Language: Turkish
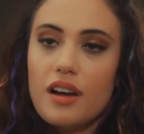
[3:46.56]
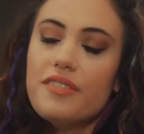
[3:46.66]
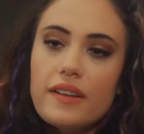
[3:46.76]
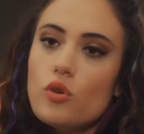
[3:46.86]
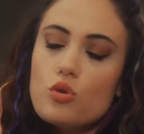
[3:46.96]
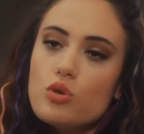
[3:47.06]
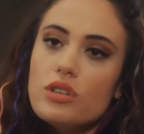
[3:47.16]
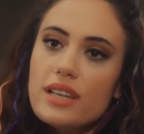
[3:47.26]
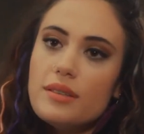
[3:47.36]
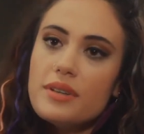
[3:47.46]
Hanımefendi özür
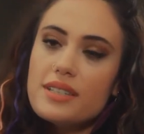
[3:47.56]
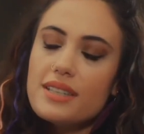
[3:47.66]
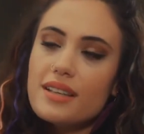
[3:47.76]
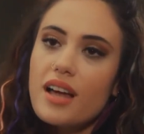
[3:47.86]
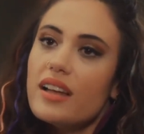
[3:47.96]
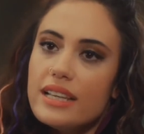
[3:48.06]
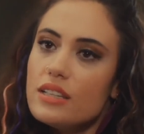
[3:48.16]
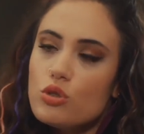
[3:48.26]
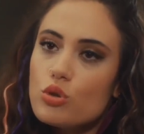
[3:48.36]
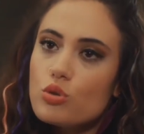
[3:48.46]
diledim ya sizden. Daha ne
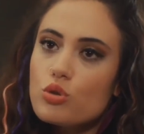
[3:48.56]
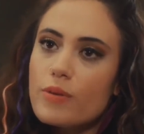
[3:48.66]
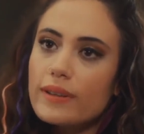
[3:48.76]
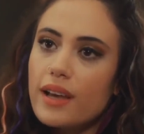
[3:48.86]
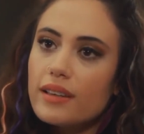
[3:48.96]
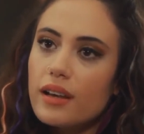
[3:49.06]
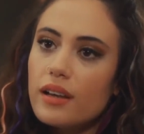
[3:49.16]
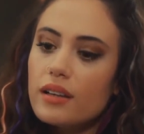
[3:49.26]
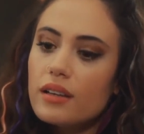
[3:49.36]
istiyorsunuz benden ya?